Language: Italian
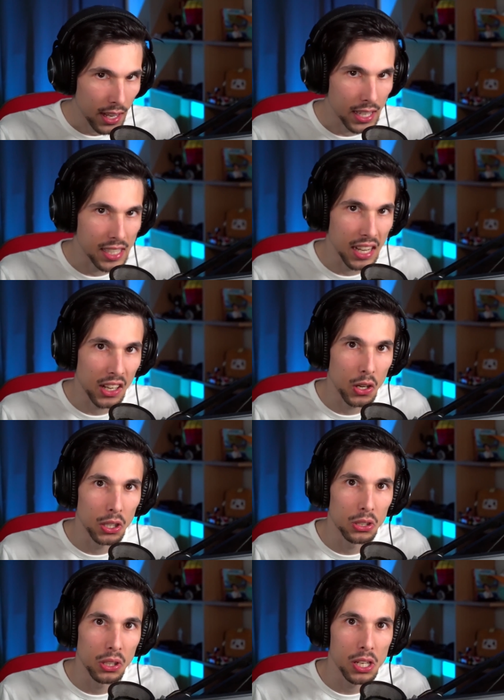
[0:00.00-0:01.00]
E si è
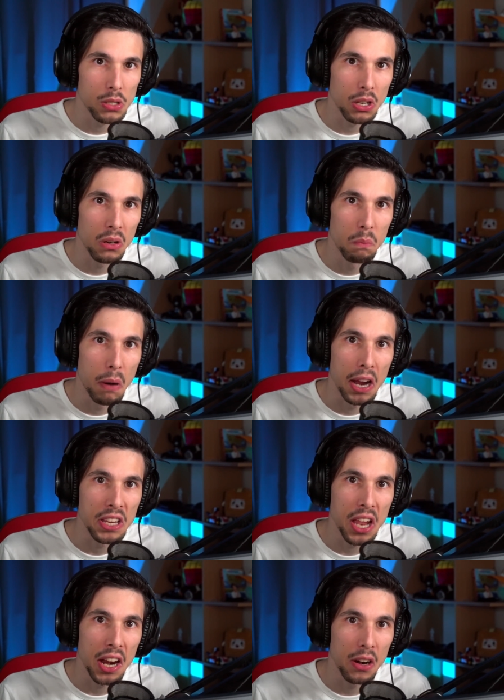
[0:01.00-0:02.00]
accorto che i suoi
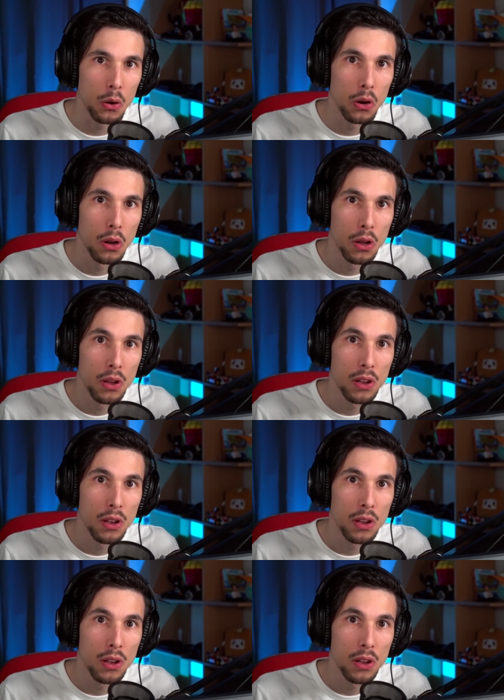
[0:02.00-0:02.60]
compagni erano